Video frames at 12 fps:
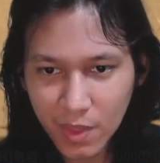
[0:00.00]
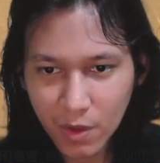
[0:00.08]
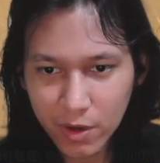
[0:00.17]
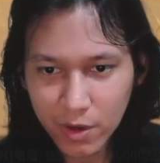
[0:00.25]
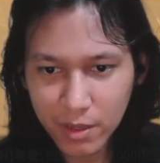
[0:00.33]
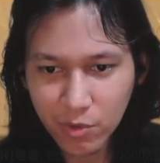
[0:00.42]

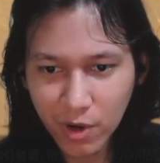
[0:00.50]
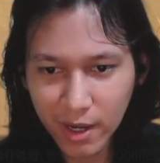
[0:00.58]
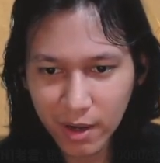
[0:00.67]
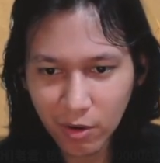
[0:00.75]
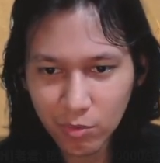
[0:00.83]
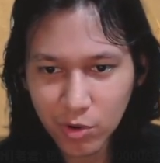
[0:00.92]
Oh ini bukan
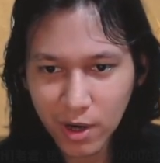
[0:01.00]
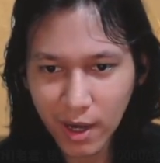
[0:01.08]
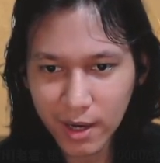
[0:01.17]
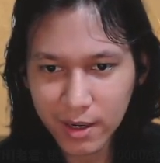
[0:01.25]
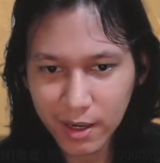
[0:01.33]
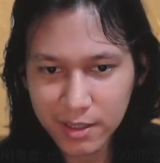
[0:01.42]
ya? Oh
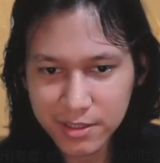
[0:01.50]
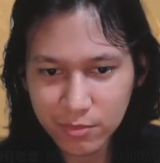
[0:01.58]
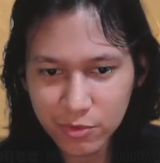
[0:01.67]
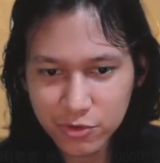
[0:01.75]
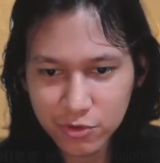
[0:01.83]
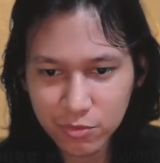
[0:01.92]
bukan ya guys, ya
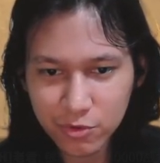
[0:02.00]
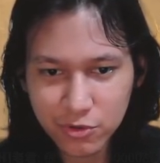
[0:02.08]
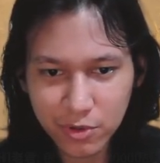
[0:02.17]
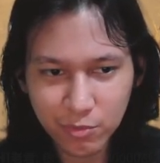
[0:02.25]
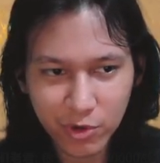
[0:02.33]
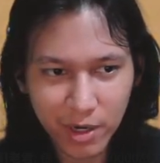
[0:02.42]
musuh,
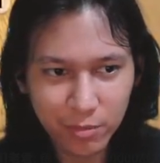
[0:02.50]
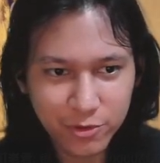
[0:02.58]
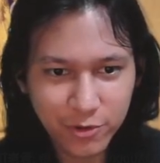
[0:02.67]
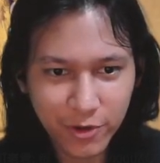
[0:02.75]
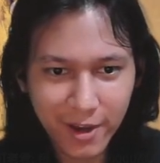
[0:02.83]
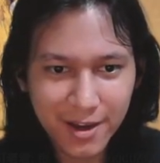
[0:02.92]
musuh ya mungkin ya
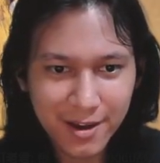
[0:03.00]
musuh ya